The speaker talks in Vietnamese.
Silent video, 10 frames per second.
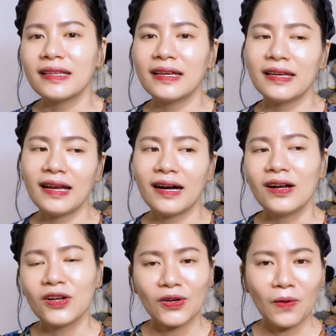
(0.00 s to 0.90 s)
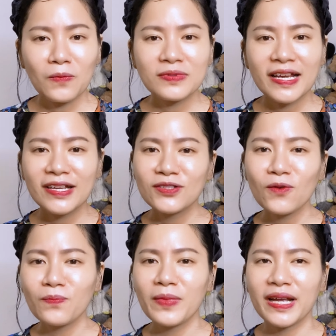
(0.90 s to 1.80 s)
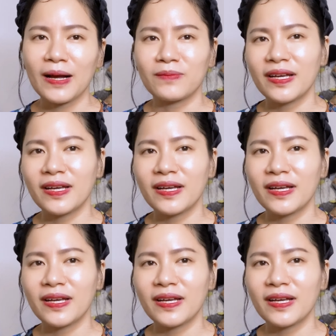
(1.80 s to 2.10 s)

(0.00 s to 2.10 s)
thì nó cũng sẽ giúp mình cảm